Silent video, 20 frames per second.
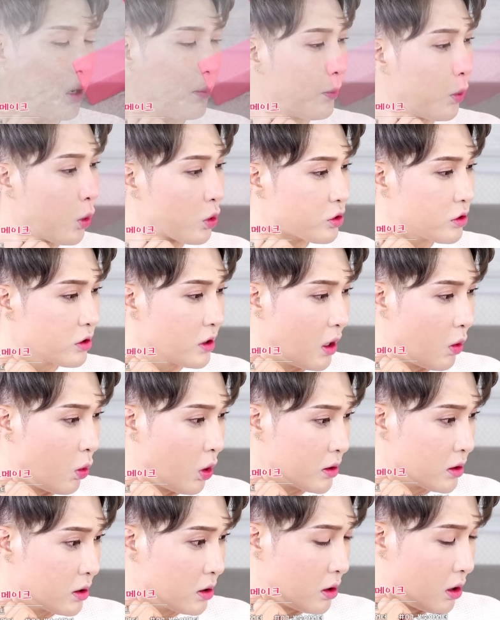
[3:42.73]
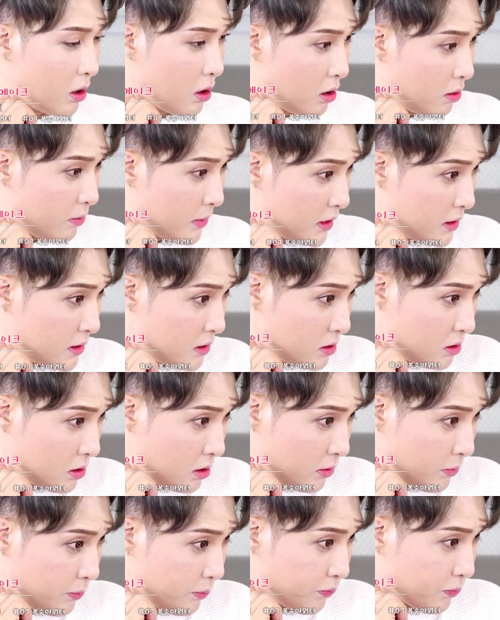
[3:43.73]
복숭아 워터
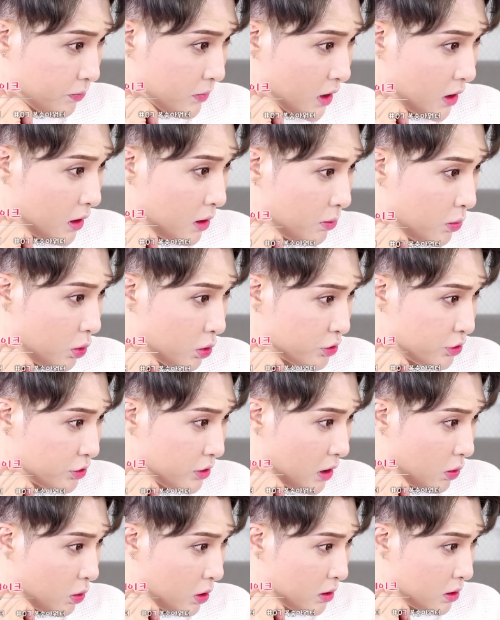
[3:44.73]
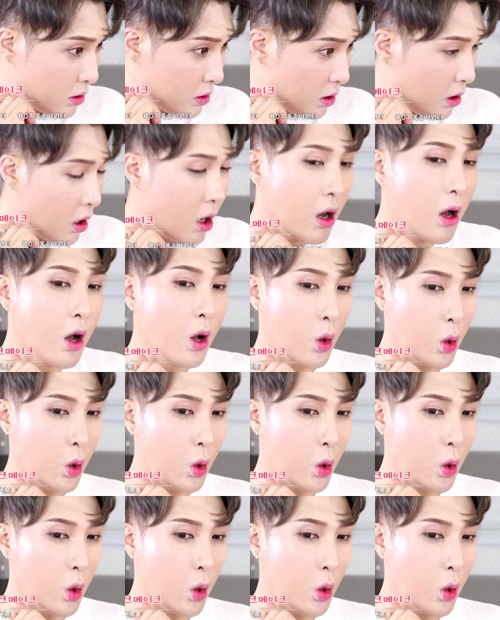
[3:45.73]
맞죠? 복숭아 워터,